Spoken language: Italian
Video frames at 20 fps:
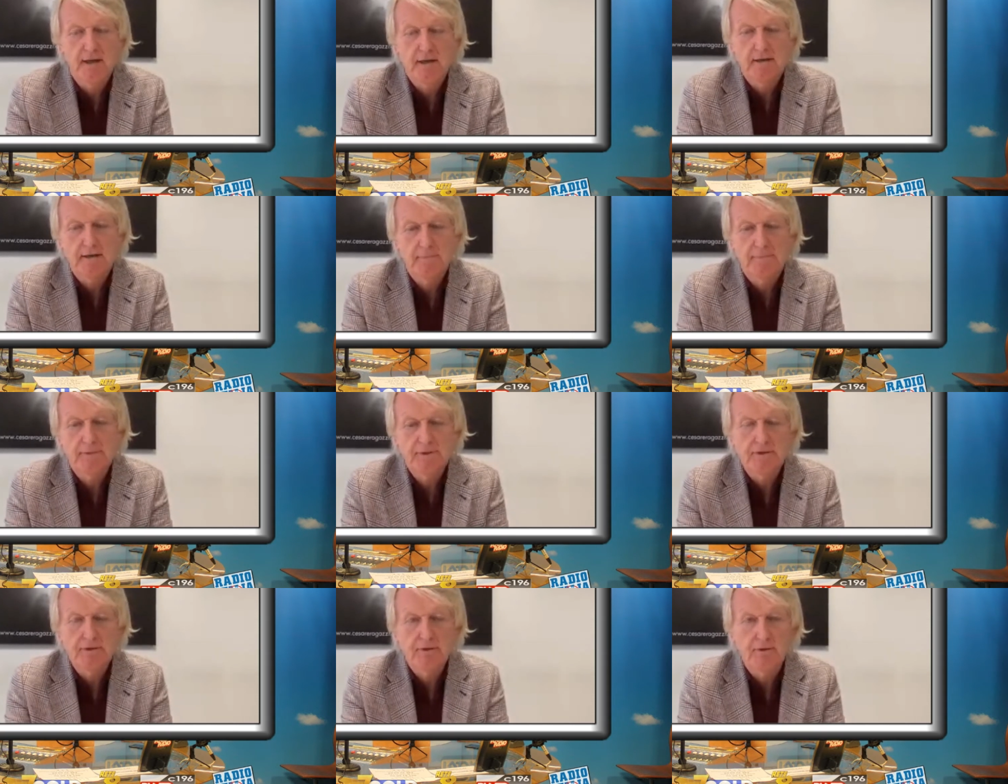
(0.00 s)
di
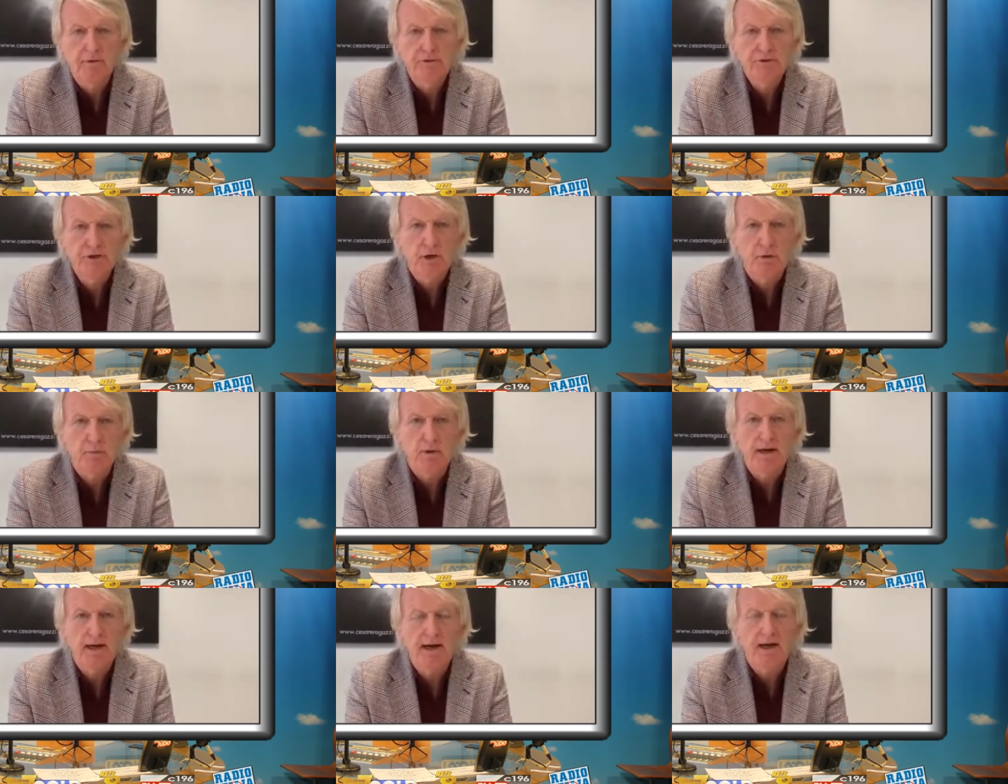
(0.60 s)
psicologia
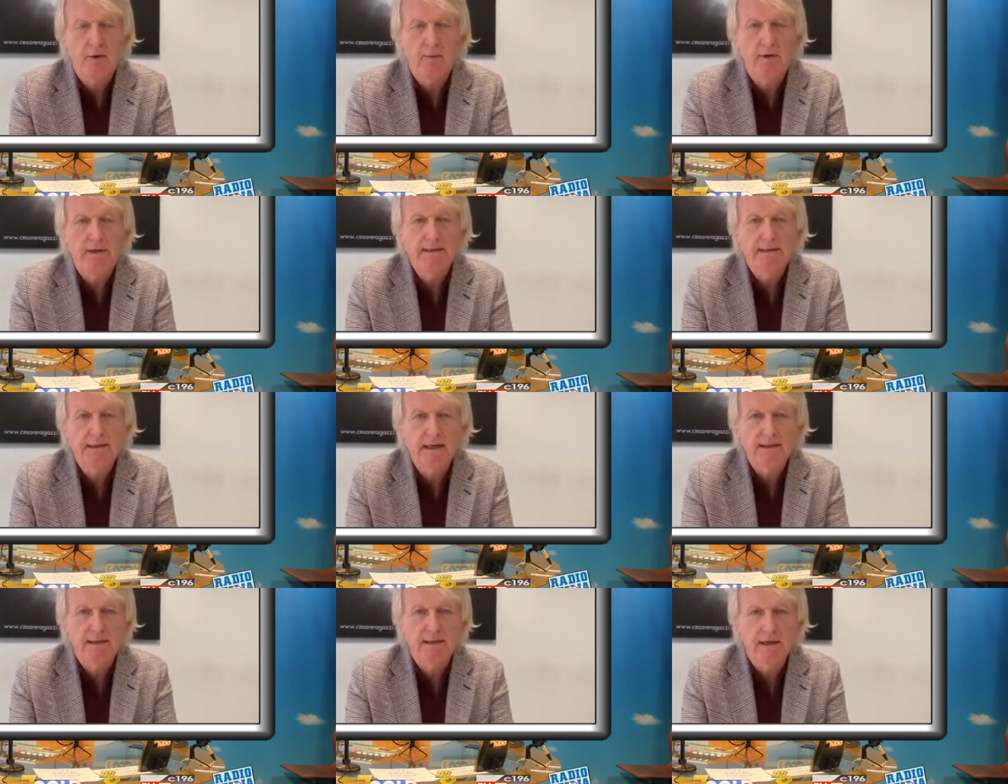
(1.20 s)
qual è la
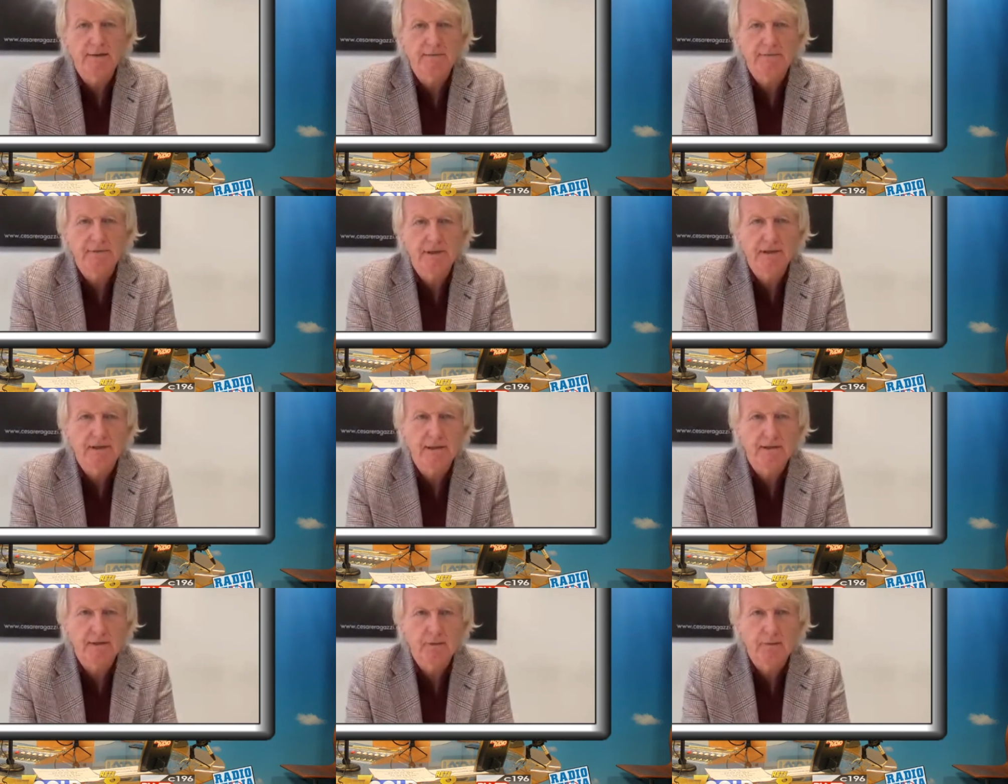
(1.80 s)
qualità della
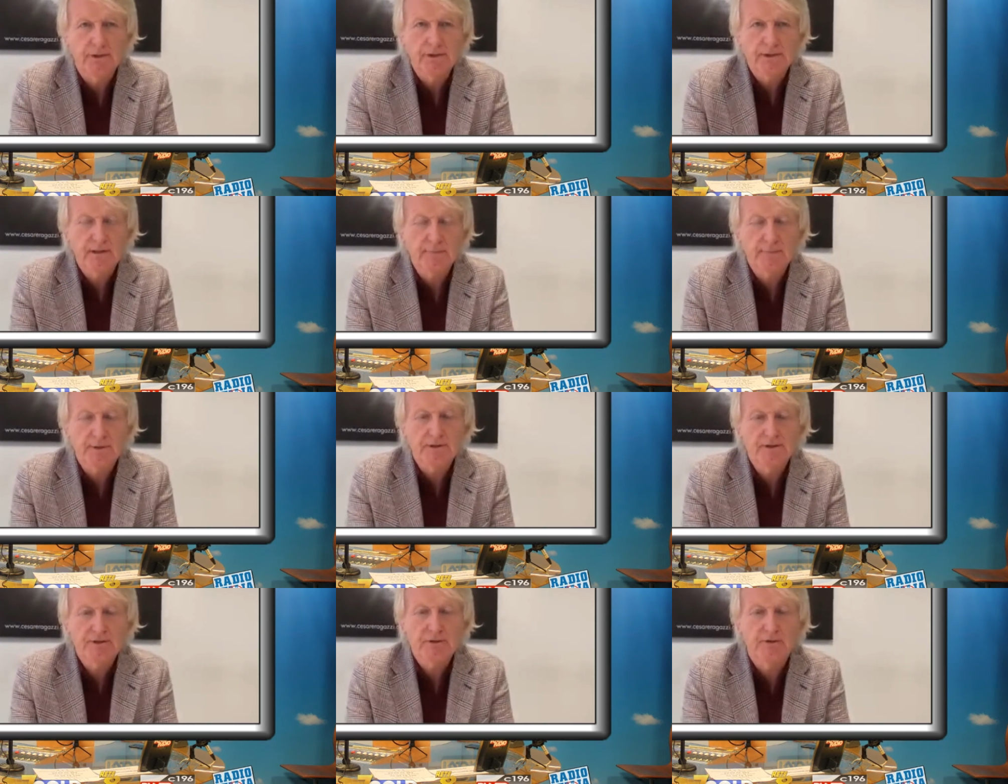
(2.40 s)
vita di queste
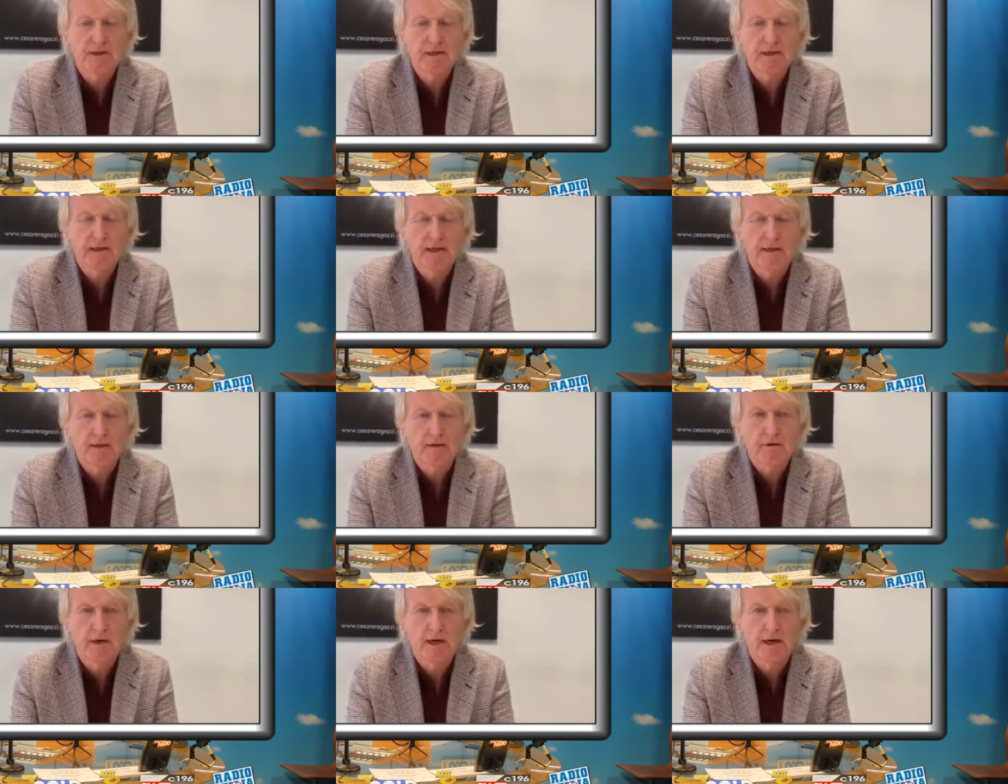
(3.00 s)
persone che
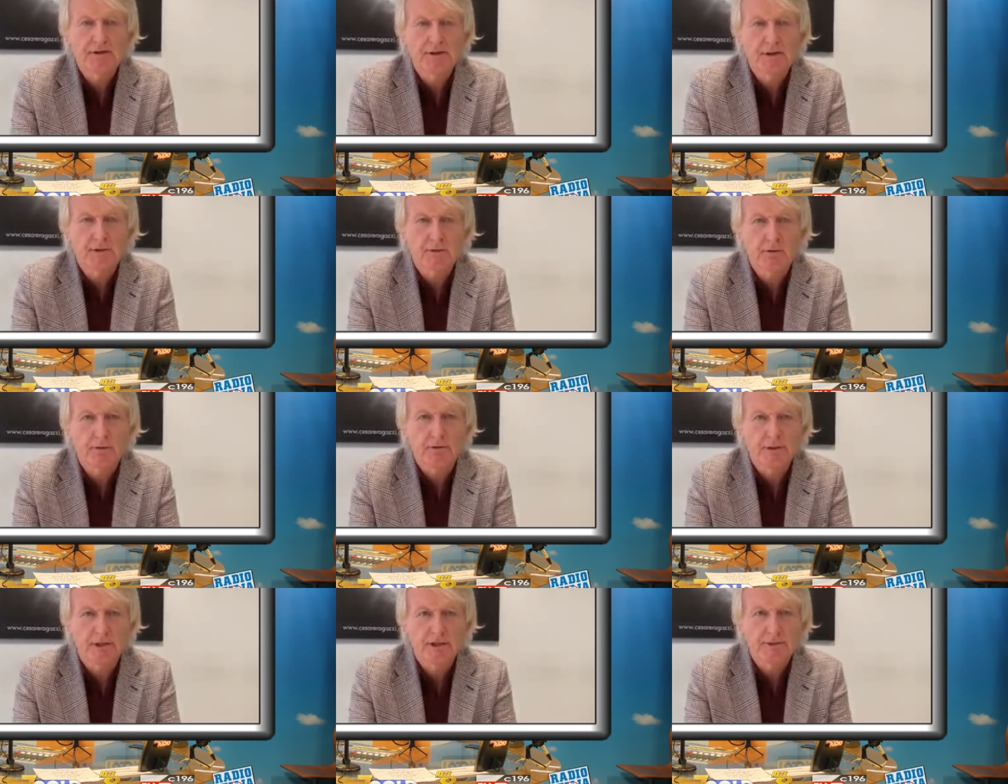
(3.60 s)
erano alla
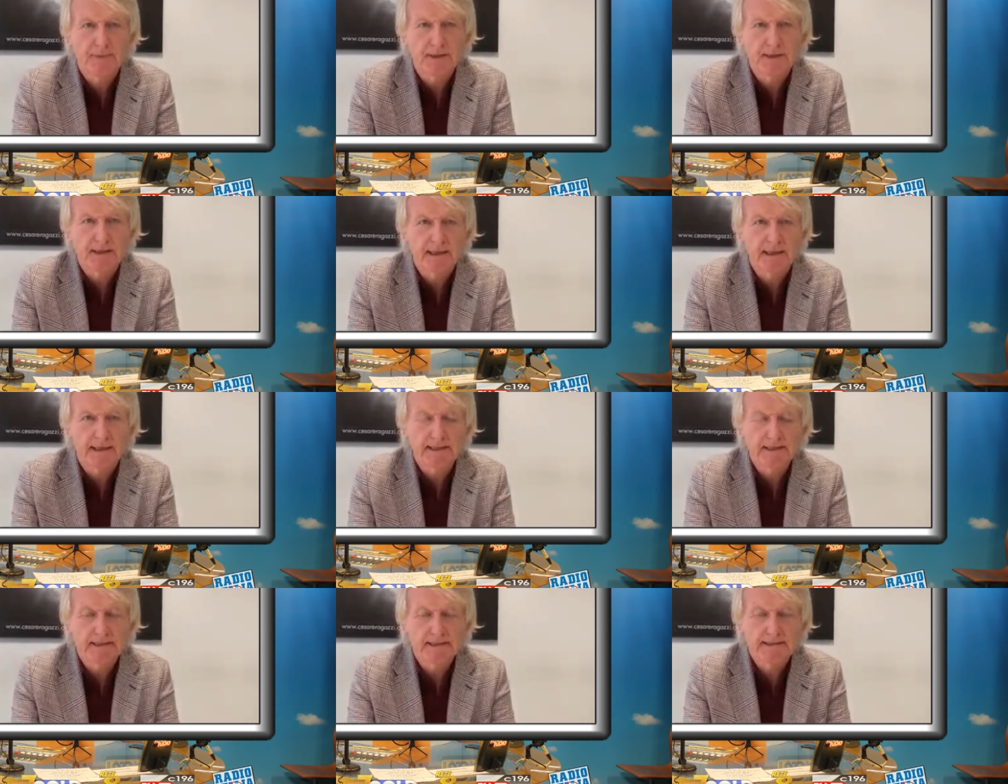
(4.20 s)
seconda
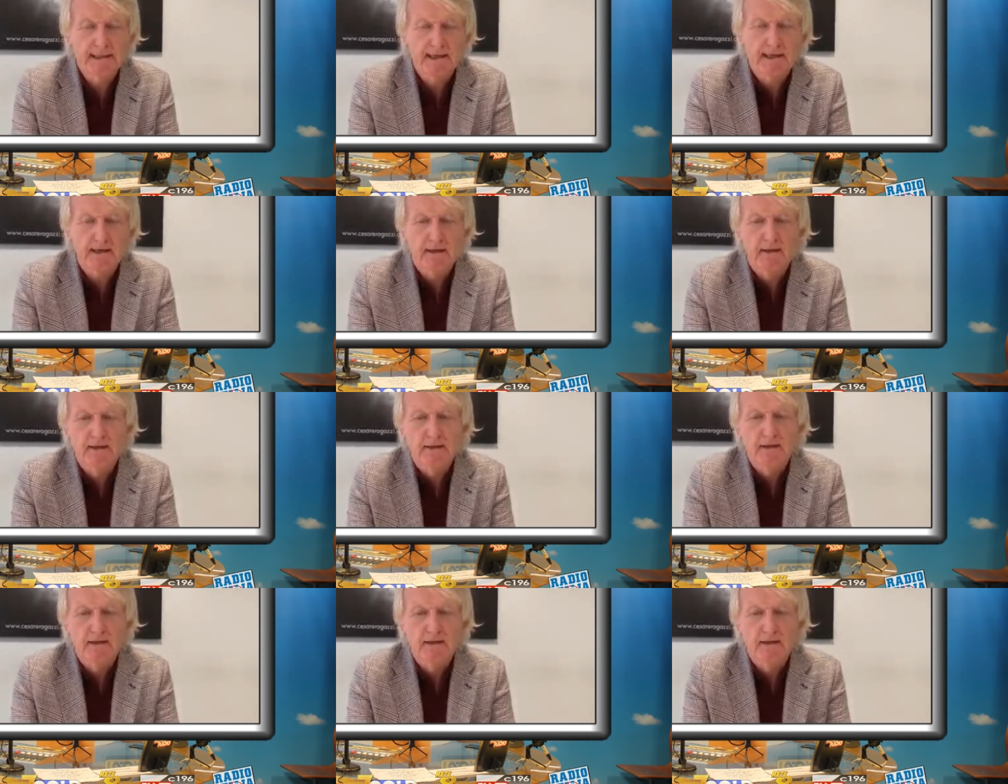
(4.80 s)
esperienza